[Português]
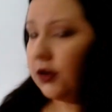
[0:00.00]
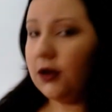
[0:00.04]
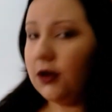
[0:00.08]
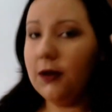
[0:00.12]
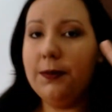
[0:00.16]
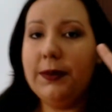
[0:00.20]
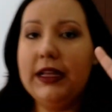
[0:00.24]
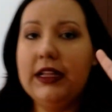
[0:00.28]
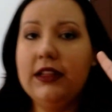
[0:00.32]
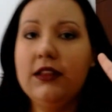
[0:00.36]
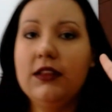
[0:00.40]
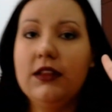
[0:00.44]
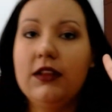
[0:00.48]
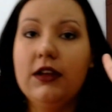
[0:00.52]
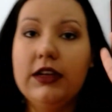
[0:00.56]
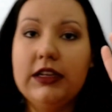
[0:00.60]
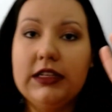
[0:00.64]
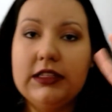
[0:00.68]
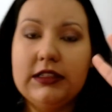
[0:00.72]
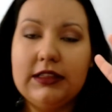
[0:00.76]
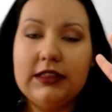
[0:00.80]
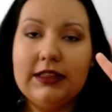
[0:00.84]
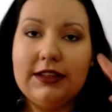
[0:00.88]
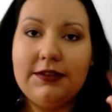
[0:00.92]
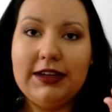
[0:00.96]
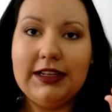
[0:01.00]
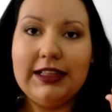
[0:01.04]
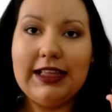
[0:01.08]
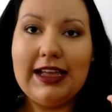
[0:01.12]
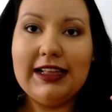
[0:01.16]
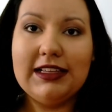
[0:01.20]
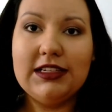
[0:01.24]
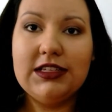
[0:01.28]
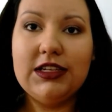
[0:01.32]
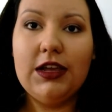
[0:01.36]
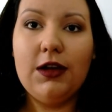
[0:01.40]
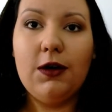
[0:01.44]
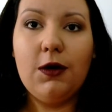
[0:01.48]
eu comprei dois, na
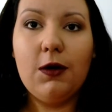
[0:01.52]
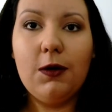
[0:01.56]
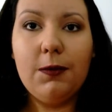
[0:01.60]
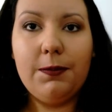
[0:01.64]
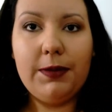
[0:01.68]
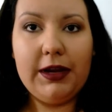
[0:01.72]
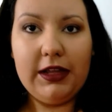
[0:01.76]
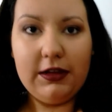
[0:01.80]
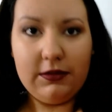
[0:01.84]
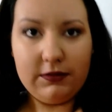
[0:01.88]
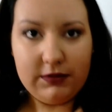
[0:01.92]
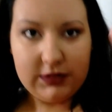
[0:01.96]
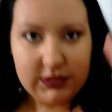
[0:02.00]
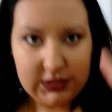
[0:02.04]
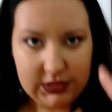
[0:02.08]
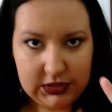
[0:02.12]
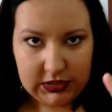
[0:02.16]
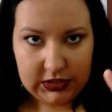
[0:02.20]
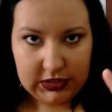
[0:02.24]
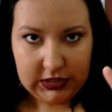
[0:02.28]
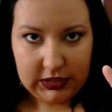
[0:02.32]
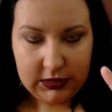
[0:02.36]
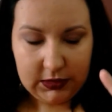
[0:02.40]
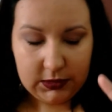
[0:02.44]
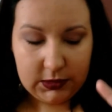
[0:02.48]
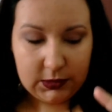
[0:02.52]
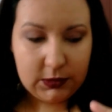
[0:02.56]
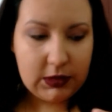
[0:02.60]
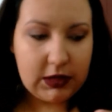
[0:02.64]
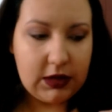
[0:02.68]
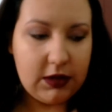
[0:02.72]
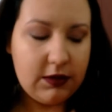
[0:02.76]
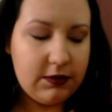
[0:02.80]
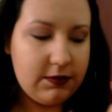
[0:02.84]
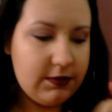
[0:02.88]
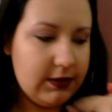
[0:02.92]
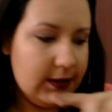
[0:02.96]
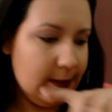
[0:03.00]
verdade eu comprei um vestido
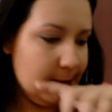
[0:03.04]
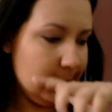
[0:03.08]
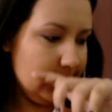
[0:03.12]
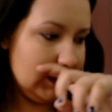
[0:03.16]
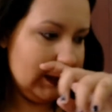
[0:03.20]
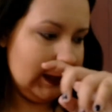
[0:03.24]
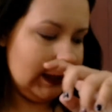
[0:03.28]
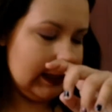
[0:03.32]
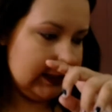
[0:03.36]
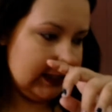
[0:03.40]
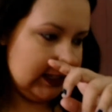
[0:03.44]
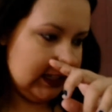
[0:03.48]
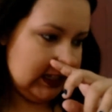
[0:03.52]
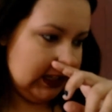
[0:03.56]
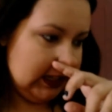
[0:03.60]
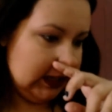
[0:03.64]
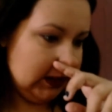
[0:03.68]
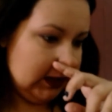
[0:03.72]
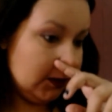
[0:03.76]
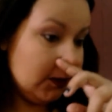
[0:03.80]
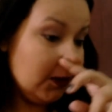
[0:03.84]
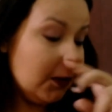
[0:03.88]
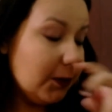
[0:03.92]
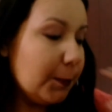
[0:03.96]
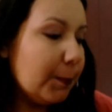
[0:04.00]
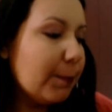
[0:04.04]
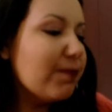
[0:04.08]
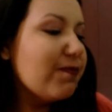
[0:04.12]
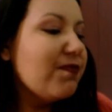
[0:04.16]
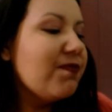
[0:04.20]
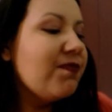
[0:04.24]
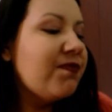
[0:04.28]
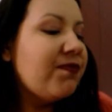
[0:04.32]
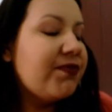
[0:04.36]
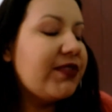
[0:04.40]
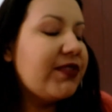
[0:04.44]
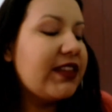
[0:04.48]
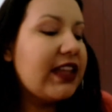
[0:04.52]
que eu vi bonitinho.
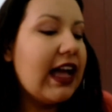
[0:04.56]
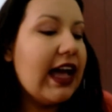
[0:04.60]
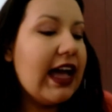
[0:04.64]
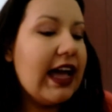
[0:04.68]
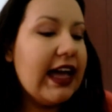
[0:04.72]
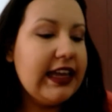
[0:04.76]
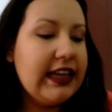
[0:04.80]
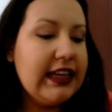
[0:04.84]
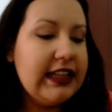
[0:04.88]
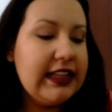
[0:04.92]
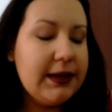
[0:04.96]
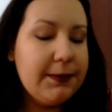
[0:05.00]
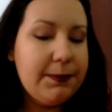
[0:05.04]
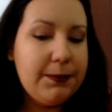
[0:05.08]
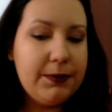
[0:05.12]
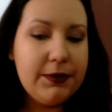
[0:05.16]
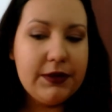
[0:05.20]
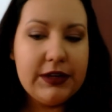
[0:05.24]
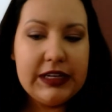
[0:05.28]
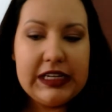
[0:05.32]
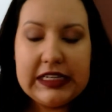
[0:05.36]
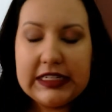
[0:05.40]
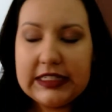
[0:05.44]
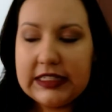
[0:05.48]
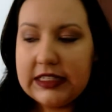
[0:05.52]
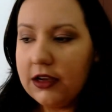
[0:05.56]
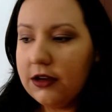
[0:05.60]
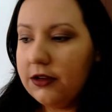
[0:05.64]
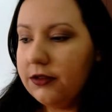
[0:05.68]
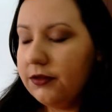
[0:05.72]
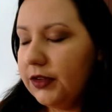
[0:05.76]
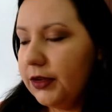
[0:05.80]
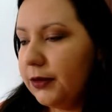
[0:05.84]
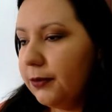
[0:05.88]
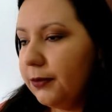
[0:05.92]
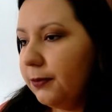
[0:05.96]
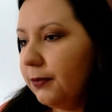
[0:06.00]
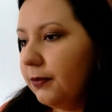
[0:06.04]
Aí depois eu
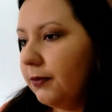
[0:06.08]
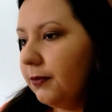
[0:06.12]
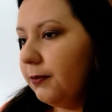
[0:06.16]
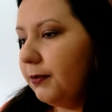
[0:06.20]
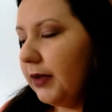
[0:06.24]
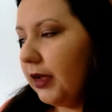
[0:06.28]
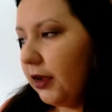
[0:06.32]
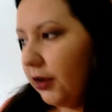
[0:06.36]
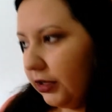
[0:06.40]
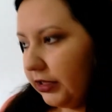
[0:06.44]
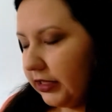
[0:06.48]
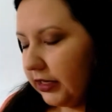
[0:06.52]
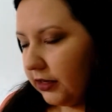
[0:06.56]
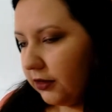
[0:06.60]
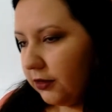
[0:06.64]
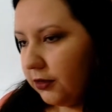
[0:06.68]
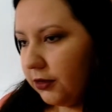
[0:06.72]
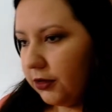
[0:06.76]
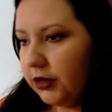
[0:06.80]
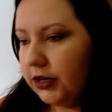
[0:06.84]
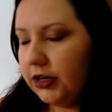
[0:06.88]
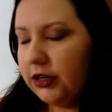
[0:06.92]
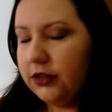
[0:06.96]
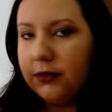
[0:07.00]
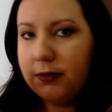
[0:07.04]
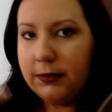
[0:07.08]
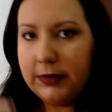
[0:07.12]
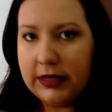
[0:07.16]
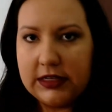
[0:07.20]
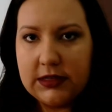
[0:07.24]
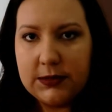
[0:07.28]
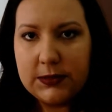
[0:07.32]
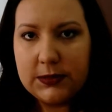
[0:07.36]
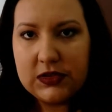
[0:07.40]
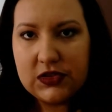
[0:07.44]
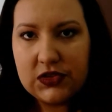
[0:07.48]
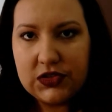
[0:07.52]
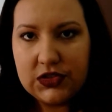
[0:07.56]
vi uma outra cor do
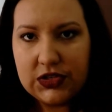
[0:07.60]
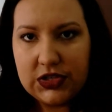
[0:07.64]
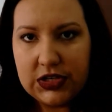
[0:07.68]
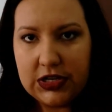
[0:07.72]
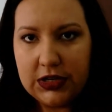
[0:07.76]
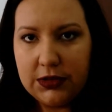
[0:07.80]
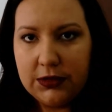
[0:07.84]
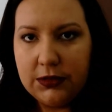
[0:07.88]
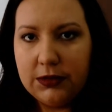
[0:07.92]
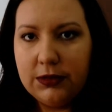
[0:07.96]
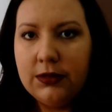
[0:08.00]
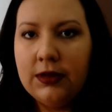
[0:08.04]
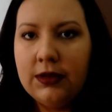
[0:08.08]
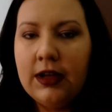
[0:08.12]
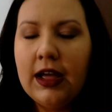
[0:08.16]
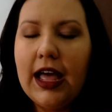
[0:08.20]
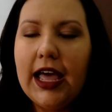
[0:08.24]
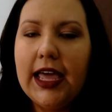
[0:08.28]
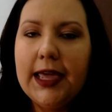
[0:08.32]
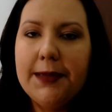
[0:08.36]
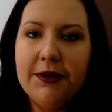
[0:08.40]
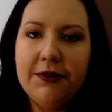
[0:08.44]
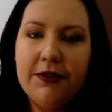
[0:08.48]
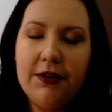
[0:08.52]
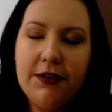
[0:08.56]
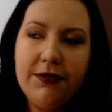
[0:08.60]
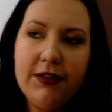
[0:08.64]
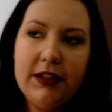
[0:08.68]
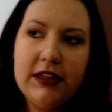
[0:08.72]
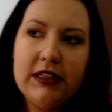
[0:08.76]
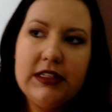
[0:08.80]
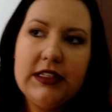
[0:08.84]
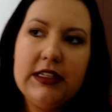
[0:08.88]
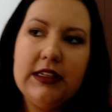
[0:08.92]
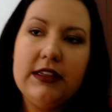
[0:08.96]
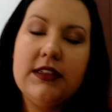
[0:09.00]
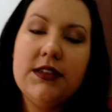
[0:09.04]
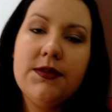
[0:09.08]
mesmo estilo, aí minha avó falou
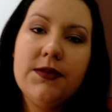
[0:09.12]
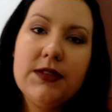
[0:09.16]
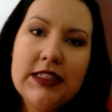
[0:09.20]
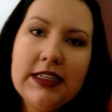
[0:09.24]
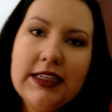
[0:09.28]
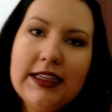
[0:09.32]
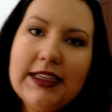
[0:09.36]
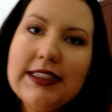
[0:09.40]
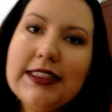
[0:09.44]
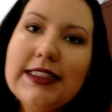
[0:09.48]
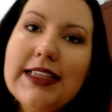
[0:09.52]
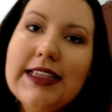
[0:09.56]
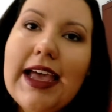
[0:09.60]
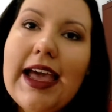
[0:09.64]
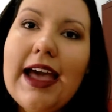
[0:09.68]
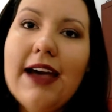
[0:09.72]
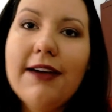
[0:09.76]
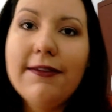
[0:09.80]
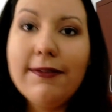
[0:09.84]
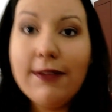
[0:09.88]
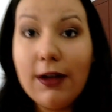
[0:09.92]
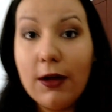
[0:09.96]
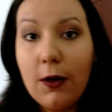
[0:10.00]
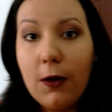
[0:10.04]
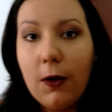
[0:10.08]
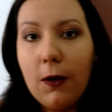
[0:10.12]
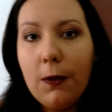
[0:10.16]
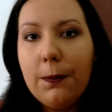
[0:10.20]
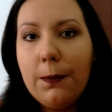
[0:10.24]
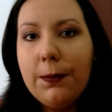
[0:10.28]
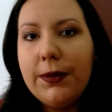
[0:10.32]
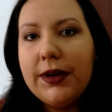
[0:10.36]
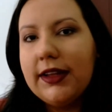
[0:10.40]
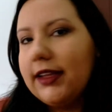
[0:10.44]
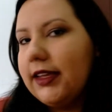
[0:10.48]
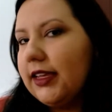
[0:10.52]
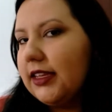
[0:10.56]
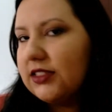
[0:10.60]
assim, se você quiser a avó
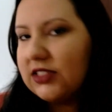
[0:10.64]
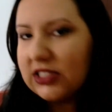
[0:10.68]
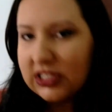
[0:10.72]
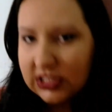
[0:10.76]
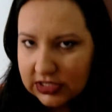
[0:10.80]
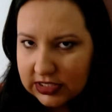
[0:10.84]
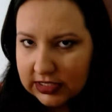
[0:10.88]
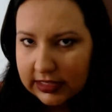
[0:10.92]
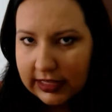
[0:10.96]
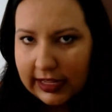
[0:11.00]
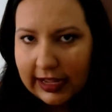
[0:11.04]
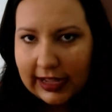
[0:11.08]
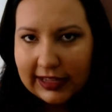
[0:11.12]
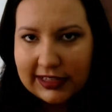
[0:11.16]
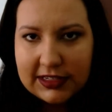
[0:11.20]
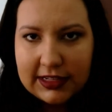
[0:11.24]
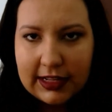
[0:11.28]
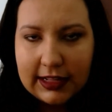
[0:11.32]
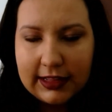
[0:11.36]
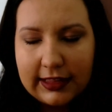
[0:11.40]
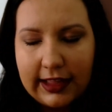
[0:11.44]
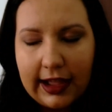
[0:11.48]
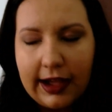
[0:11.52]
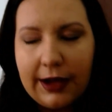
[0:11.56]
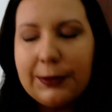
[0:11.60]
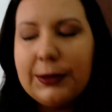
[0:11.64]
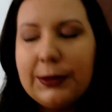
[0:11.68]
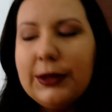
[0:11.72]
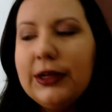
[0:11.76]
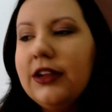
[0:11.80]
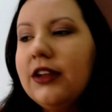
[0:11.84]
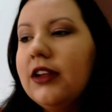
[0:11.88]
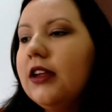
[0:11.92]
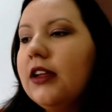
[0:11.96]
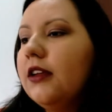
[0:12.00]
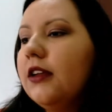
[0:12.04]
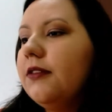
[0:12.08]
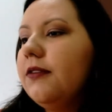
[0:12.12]
compra e já te dá de Natal.
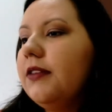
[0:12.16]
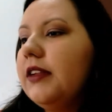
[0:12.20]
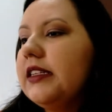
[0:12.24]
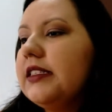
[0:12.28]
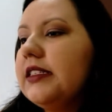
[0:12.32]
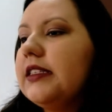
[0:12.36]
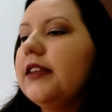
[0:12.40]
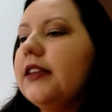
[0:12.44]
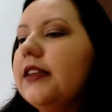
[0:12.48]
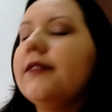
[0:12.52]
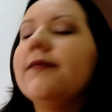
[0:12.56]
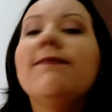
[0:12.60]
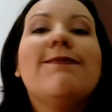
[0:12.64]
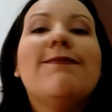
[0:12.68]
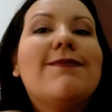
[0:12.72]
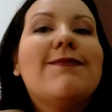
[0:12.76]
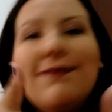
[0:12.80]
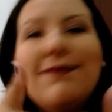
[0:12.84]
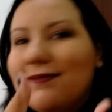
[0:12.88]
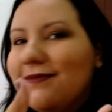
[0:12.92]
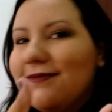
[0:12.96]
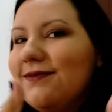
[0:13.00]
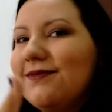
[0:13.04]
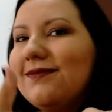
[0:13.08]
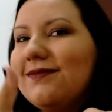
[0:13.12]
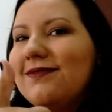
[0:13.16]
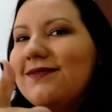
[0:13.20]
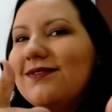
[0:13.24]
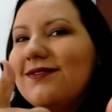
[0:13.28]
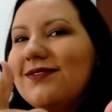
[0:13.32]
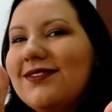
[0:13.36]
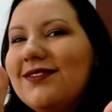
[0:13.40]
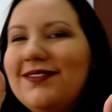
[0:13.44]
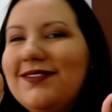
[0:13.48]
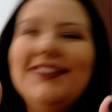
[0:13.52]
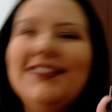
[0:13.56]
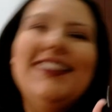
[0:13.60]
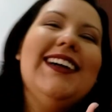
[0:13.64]
Falei assim,
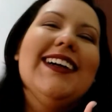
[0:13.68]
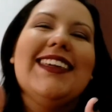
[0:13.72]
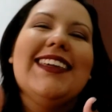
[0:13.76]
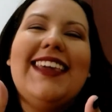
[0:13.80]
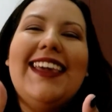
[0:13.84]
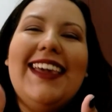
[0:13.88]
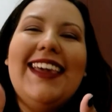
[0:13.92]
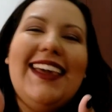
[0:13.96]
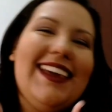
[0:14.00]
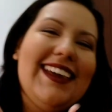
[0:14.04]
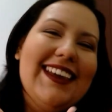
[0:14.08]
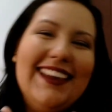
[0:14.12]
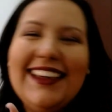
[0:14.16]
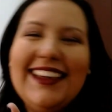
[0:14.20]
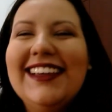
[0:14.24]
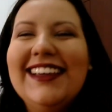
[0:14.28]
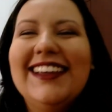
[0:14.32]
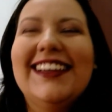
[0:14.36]
ok,